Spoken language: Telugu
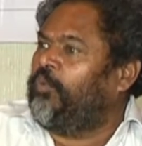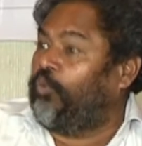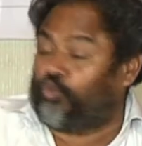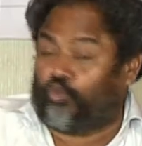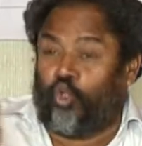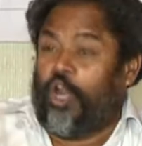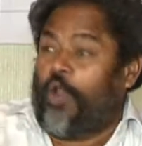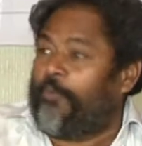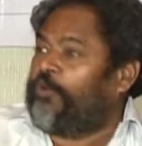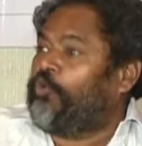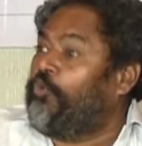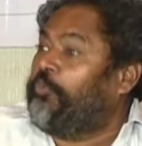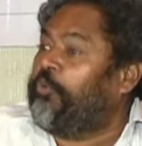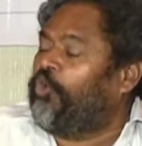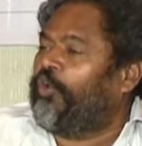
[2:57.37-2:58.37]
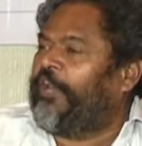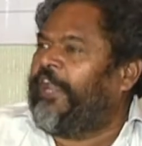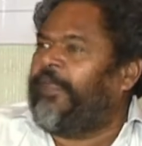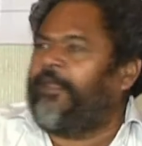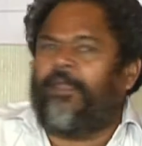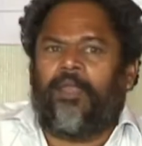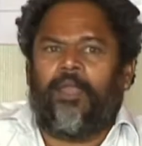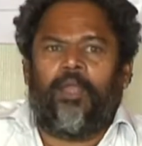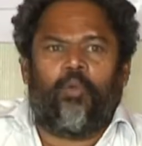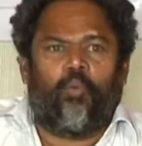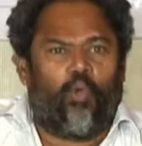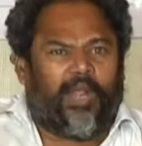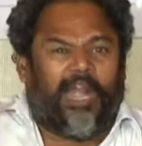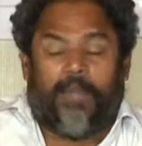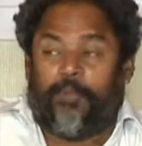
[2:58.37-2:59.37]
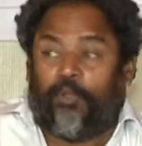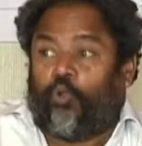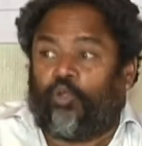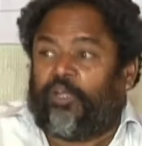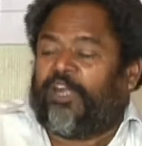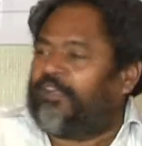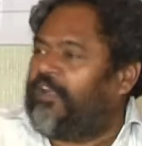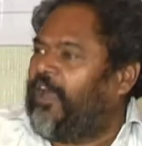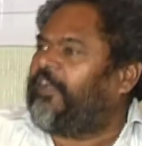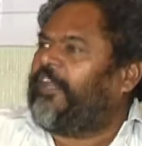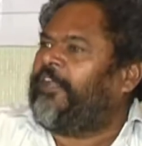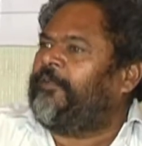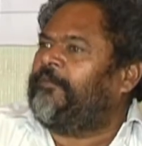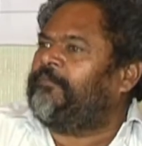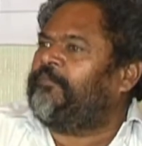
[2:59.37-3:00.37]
ఓ సూర్యాపట్టి ఉప్పులూరి ఓ కడప కోటిరెడ్డి లాంటి